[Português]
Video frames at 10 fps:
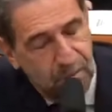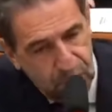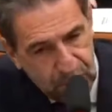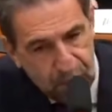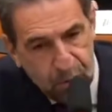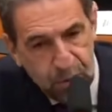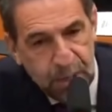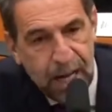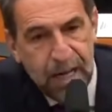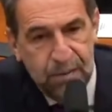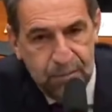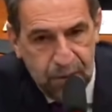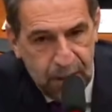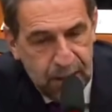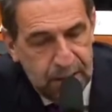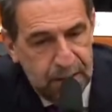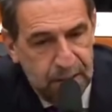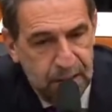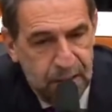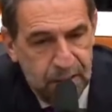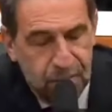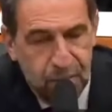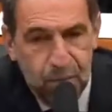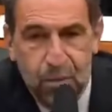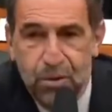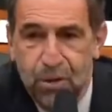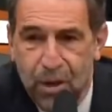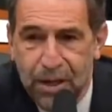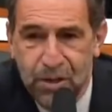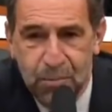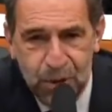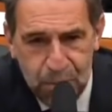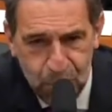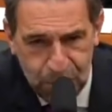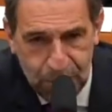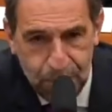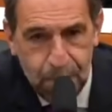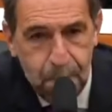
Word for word: Votei contrário, aliás, foram 12 horas de muita emoção.